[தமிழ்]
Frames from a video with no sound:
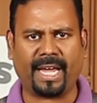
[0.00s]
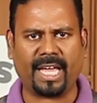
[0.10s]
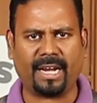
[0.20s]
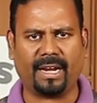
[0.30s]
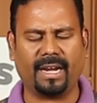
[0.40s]

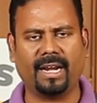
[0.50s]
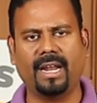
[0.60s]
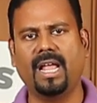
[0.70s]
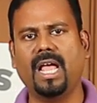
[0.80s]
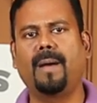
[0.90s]
பெயர்
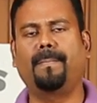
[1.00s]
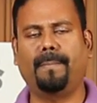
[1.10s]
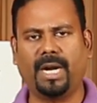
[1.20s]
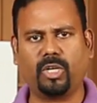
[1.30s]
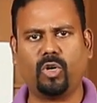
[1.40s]

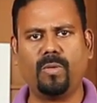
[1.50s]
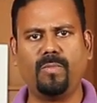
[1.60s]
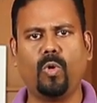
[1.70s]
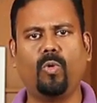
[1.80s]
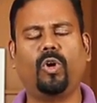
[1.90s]
மற்றும்